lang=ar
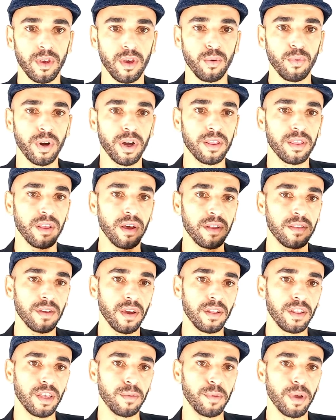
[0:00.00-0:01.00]
واثناء
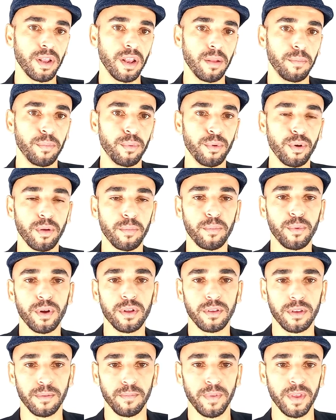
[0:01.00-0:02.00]
تقديمك
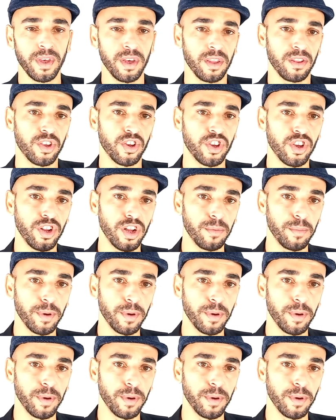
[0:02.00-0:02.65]
للبويربوينت تجنب